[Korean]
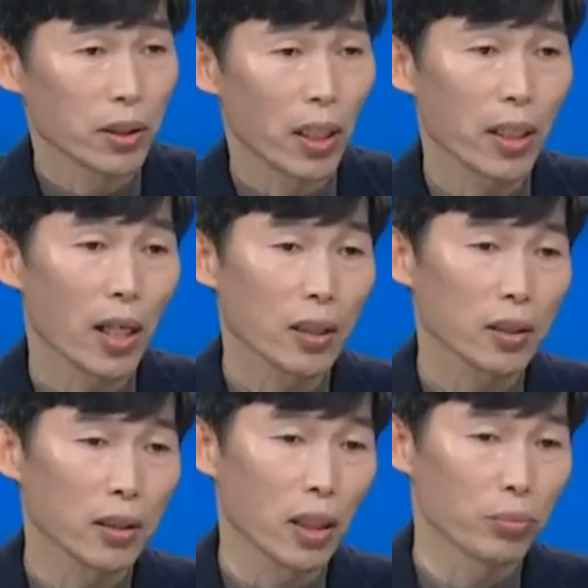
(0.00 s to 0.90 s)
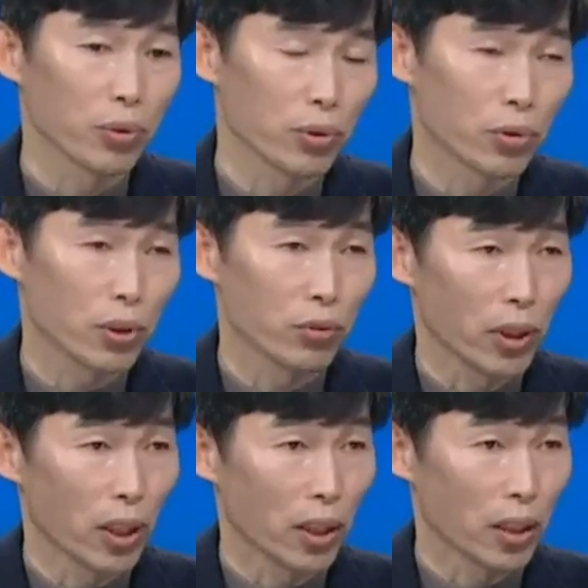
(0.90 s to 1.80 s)
세 가지의 부류를
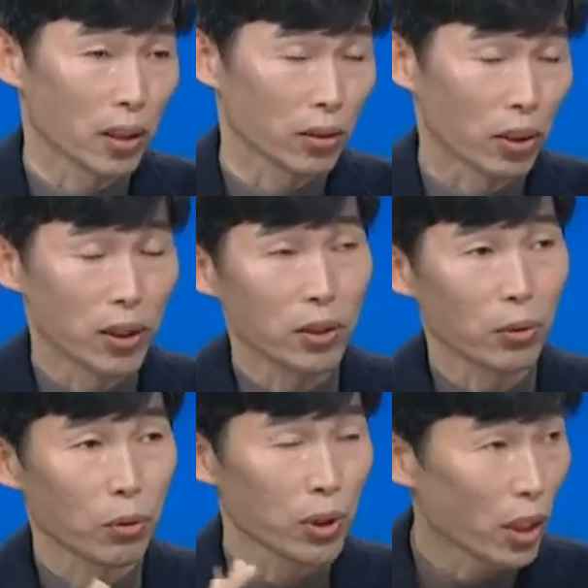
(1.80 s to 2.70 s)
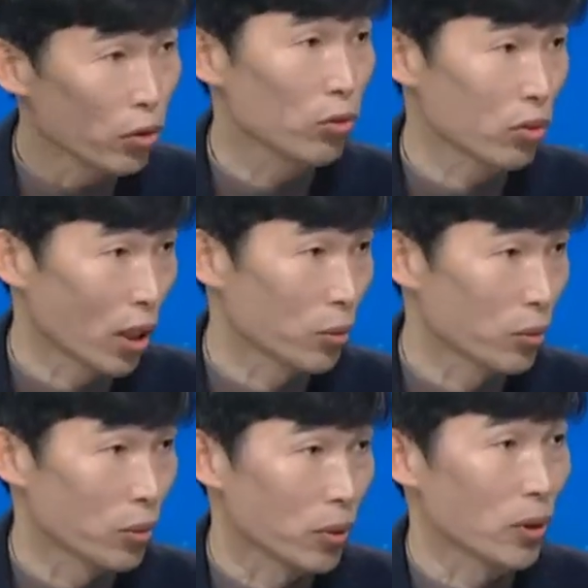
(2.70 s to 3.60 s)
우리가 어, 전체적으로
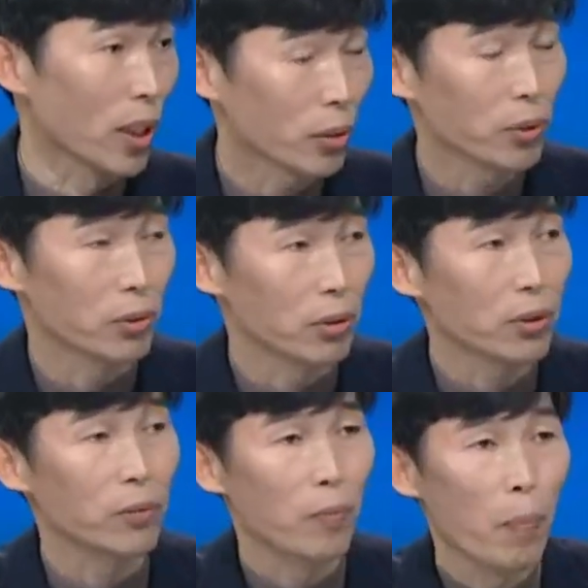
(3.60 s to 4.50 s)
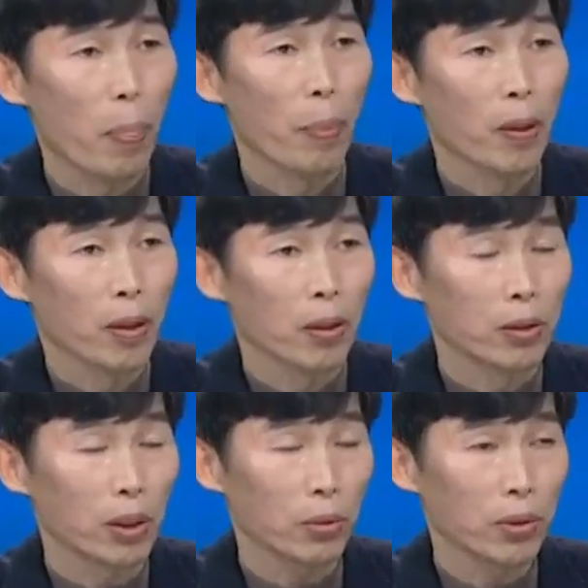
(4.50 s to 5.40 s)
체류인구라고 어, 하고 있고요.
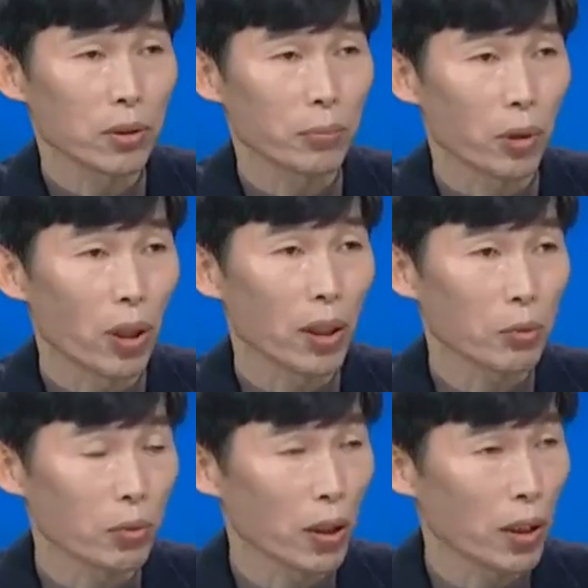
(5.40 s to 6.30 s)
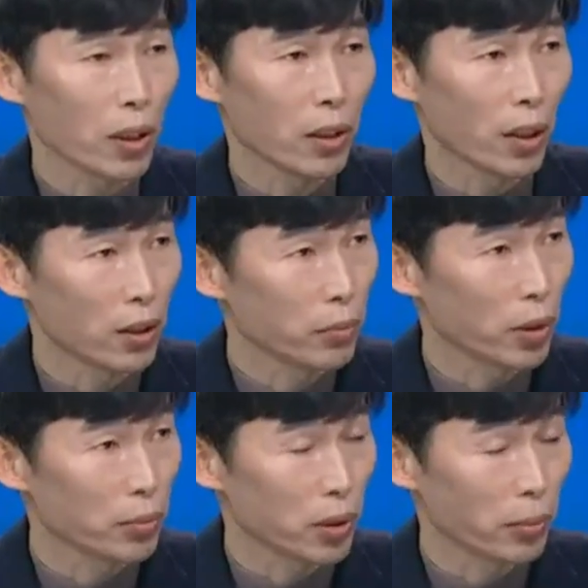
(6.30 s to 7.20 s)
현재로서는 명확한 통계 개념은
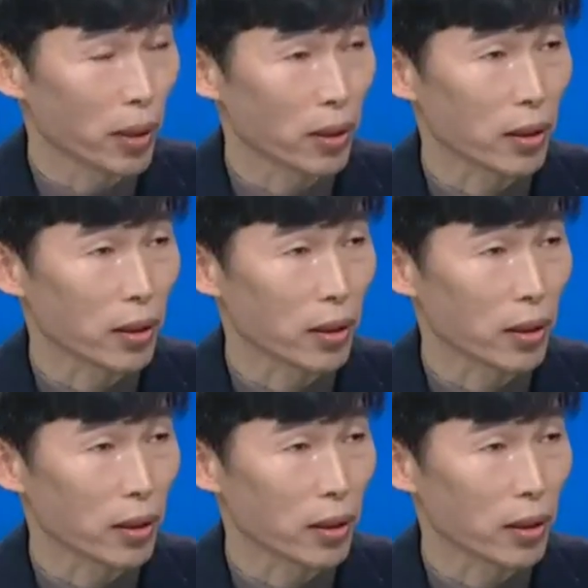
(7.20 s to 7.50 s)
없지만